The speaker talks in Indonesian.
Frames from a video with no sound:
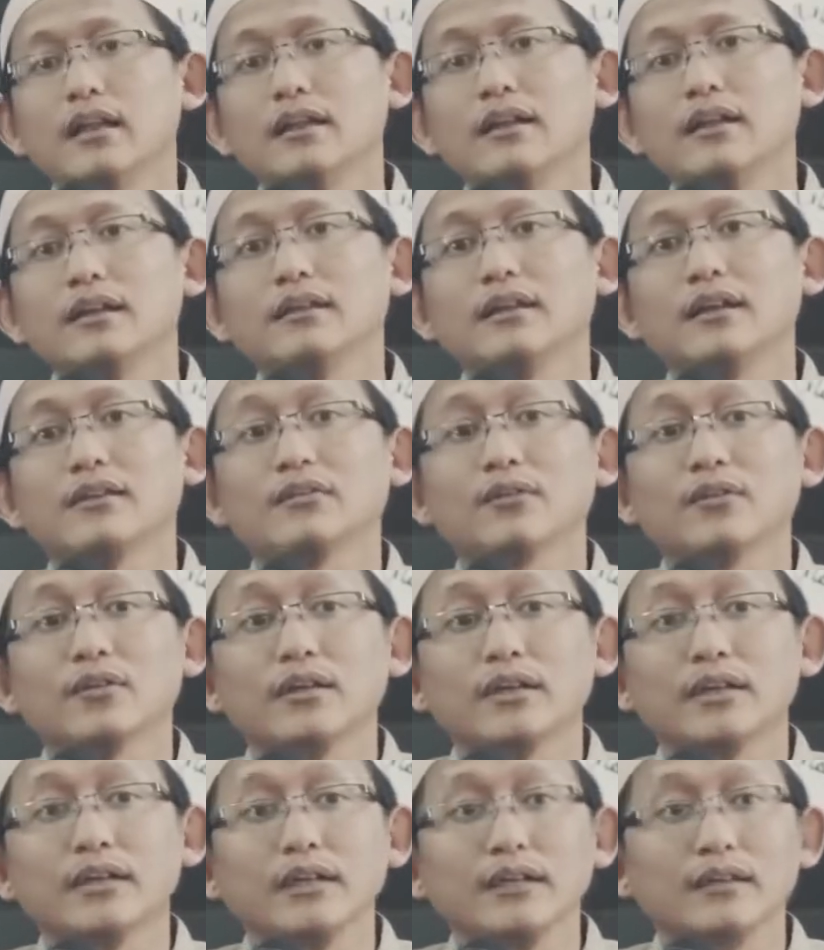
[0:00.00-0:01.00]
dalilnya
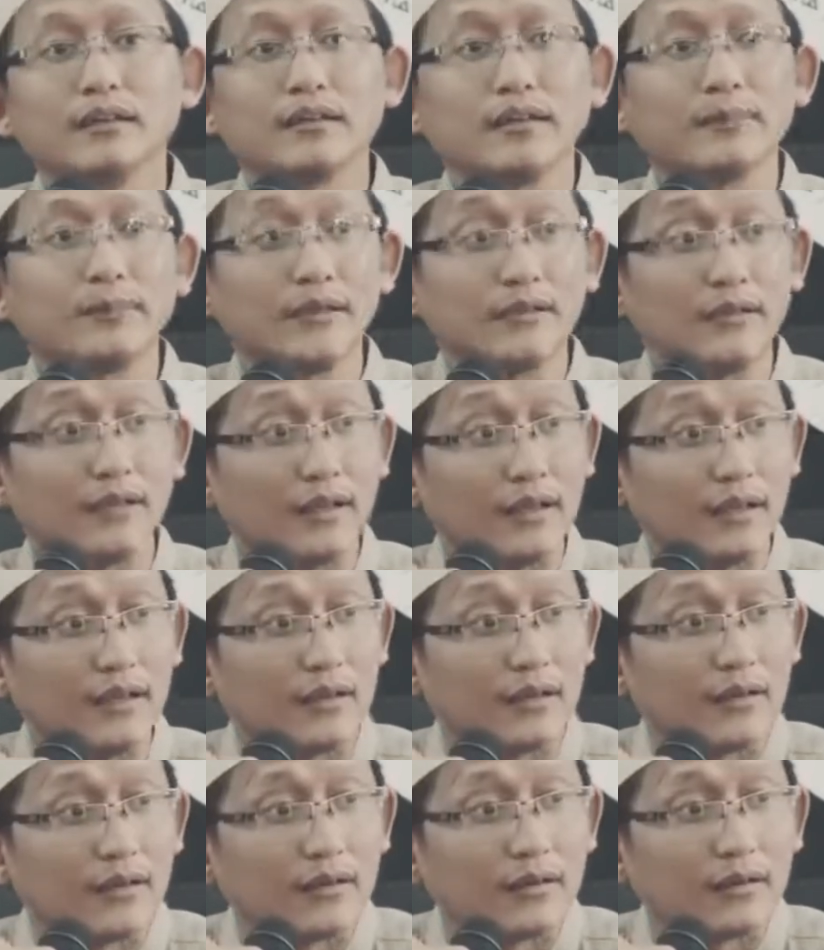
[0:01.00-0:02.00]
soheh tapi
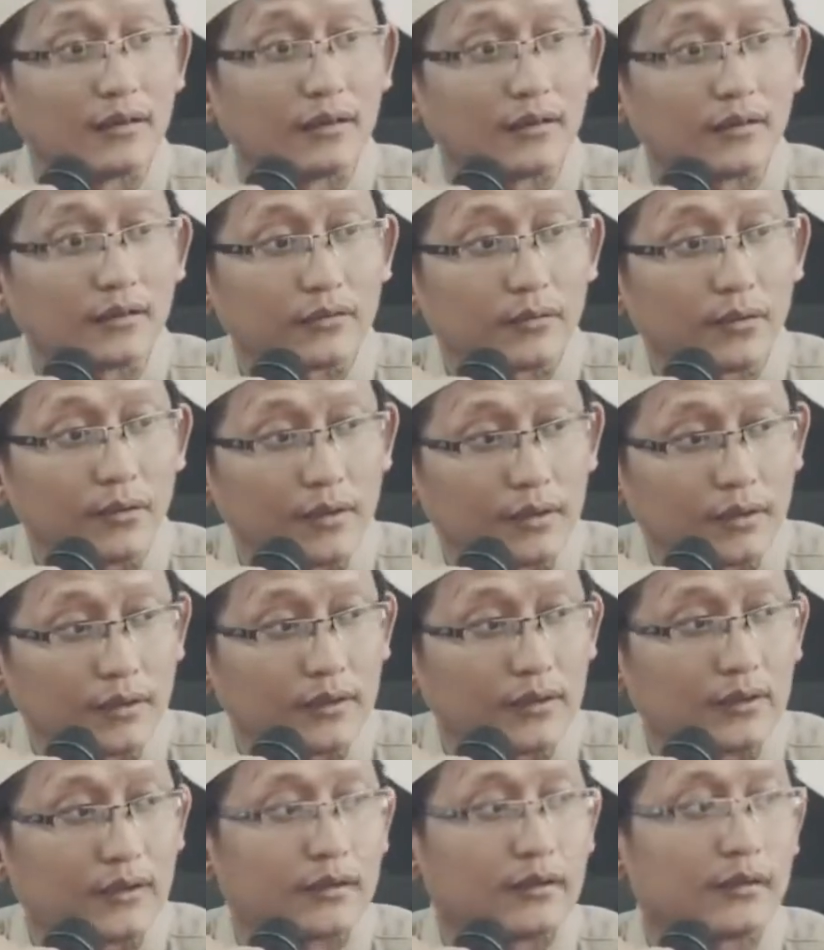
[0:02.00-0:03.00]
tidak
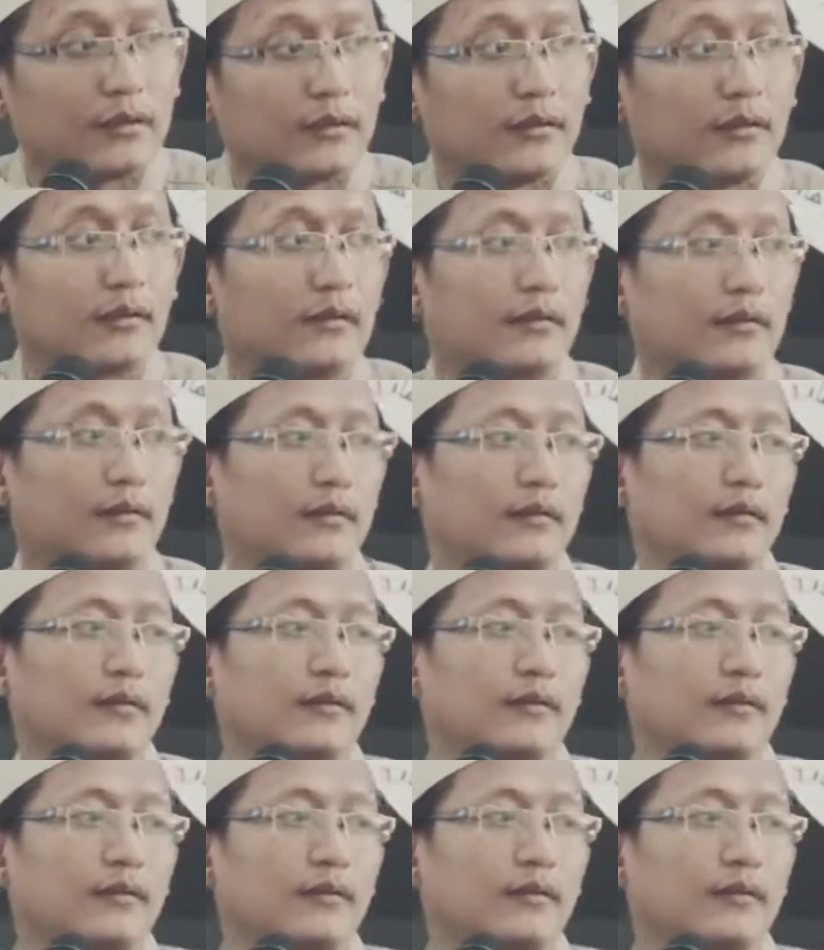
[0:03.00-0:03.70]
sorry.